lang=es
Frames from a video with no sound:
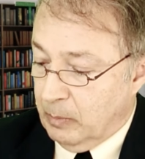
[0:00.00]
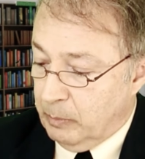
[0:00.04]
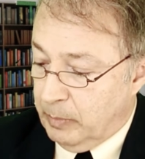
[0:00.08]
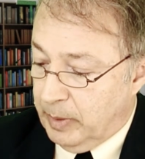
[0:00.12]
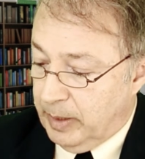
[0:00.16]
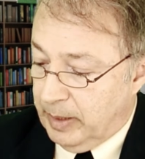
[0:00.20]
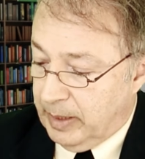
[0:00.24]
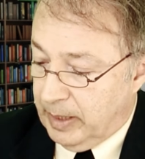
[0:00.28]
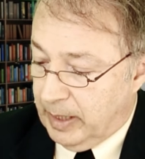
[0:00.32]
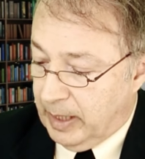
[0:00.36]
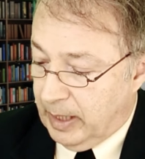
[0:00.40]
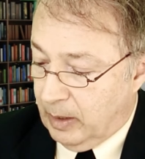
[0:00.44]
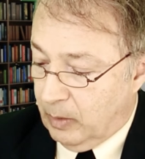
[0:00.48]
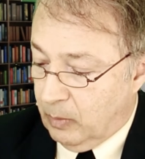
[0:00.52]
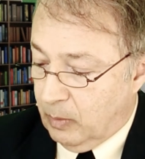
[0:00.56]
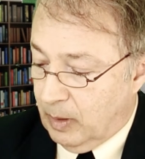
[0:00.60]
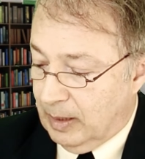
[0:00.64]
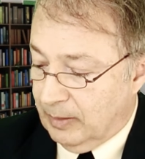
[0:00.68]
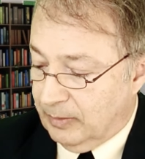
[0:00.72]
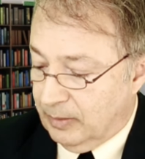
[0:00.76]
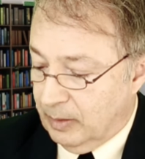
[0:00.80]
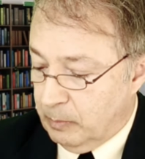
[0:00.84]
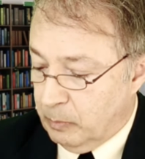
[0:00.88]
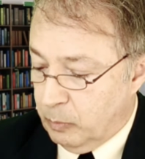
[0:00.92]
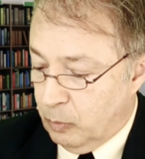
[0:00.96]

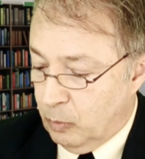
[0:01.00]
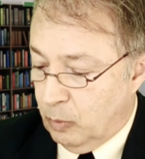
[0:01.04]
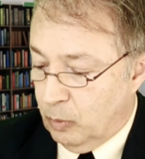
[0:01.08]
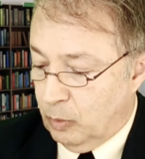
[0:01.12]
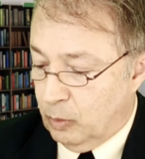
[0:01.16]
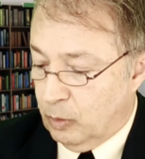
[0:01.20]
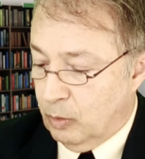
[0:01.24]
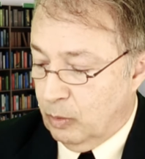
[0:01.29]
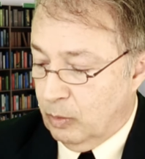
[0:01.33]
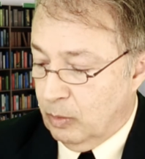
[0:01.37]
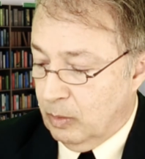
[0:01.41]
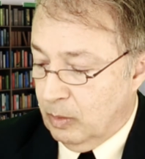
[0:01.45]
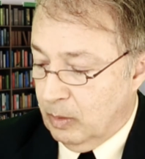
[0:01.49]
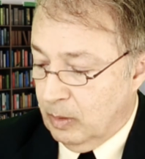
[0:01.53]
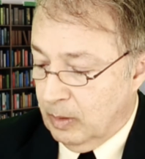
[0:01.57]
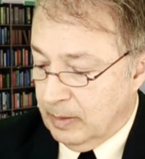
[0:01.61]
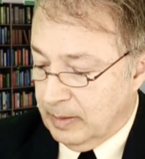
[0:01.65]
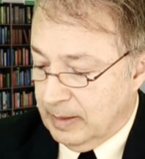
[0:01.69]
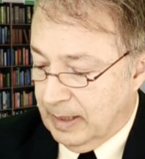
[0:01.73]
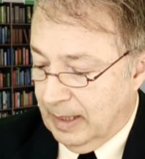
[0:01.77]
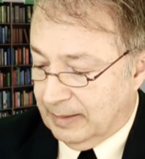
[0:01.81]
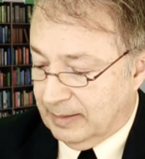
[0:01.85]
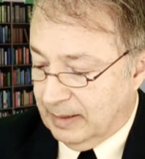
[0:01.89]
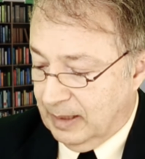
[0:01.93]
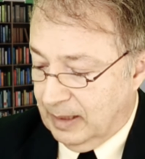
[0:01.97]
vinieron al sepulcro,
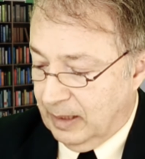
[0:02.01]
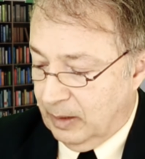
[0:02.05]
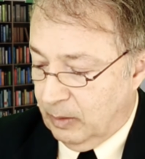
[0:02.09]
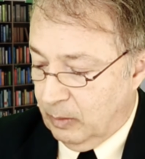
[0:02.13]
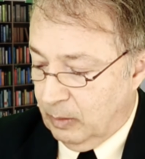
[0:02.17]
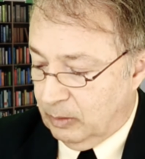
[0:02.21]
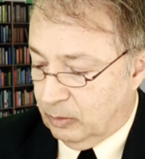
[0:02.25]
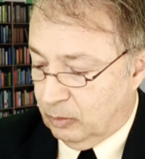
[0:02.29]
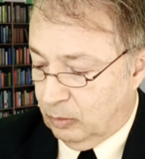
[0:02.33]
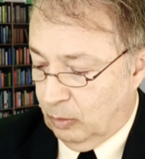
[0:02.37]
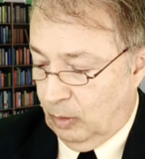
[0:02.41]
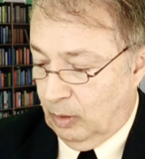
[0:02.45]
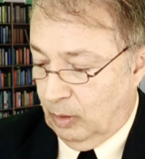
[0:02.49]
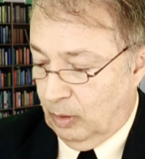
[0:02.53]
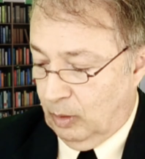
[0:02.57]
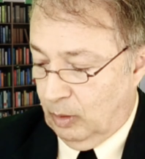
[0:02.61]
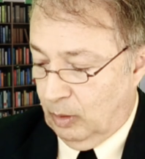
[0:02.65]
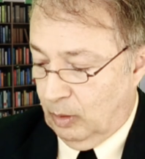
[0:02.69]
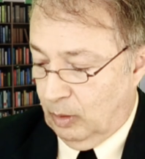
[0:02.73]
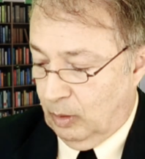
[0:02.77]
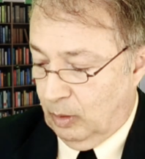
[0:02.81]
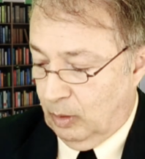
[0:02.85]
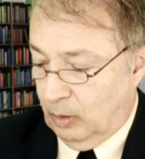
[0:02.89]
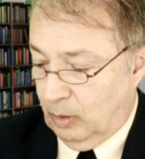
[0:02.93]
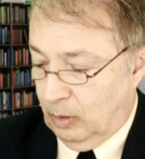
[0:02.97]
ya ha salido el sol,
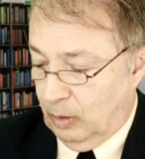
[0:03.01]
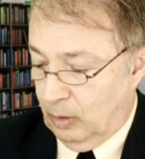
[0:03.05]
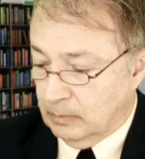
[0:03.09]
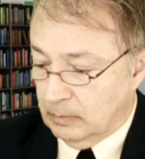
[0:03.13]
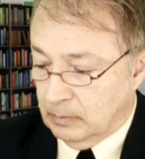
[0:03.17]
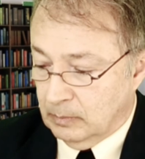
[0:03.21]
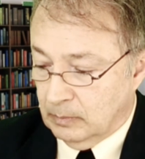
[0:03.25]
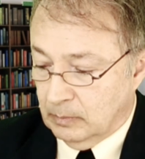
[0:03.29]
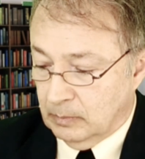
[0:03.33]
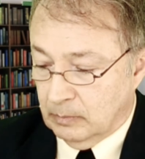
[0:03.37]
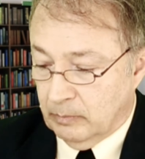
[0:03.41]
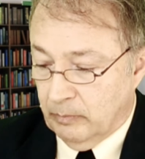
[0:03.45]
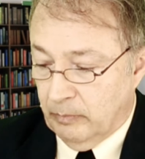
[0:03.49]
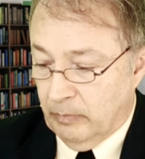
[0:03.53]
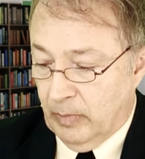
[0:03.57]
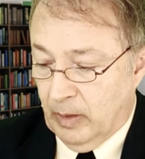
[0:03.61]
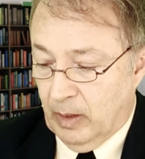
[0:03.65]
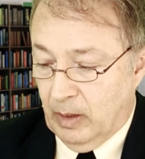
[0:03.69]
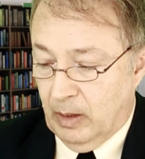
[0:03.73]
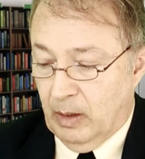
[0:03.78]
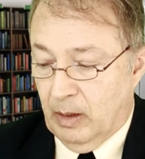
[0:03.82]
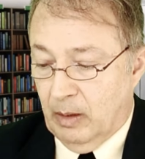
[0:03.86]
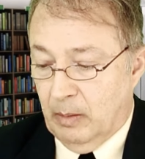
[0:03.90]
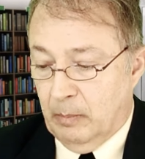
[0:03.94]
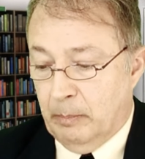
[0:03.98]

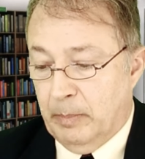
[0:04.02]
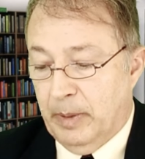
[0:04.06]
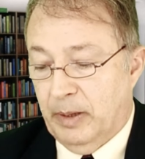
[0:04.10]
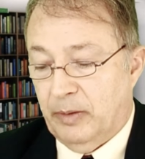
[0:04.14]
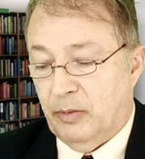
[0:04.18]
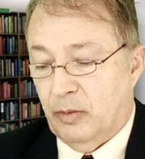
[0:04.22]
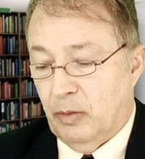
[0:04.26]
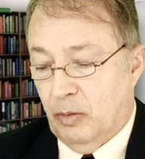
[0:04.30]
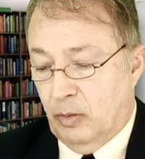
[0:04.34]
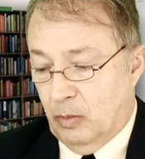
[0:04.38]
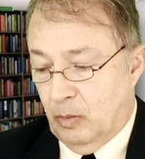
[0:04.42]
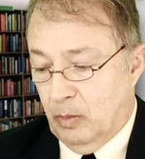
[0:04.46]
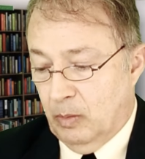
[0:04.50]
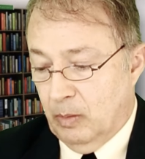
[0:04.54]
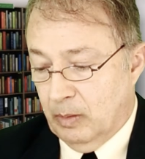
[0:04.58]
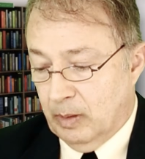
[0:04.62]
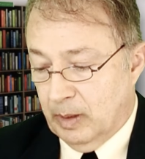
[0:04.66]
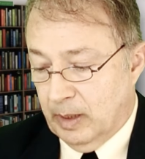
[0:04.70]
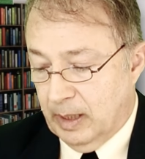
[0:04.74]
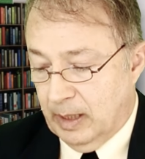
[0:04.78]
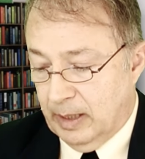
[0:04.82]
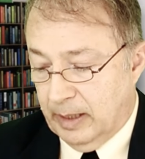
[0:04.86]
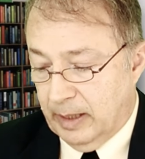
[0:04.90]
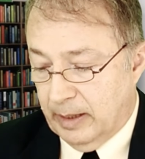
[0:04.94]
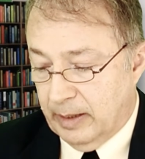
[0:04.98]
mencionó
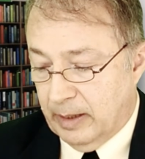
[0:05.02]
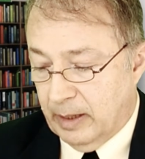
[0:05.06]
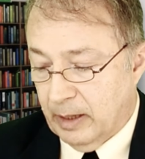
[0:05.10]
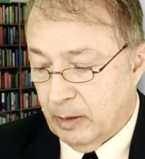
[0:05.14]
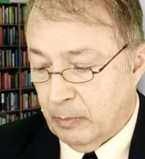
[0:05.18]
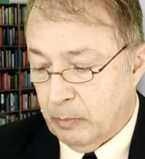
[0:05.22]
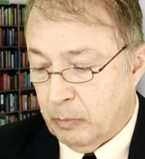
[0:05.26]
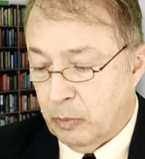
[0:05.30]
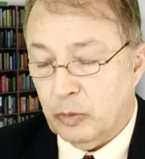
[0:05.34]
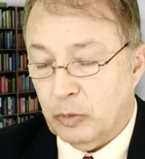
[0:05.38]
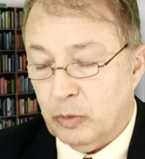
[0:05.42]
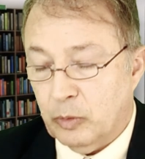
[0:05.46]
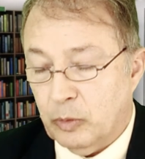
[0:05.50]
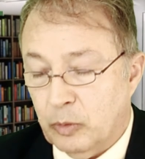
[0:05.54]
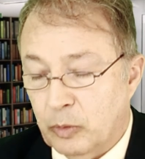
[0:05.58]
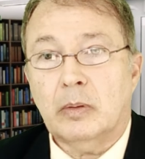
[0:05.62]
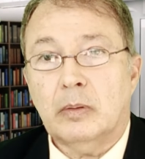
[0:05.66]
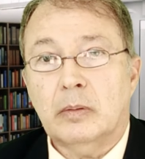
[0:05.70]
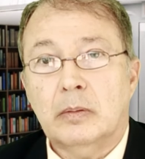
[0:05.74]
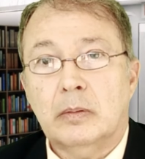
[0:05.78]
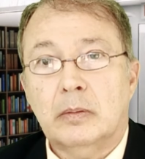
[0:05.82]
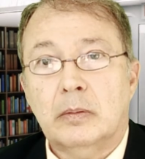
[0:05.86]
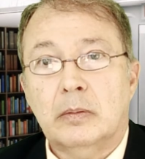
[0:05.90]
el día de reposo.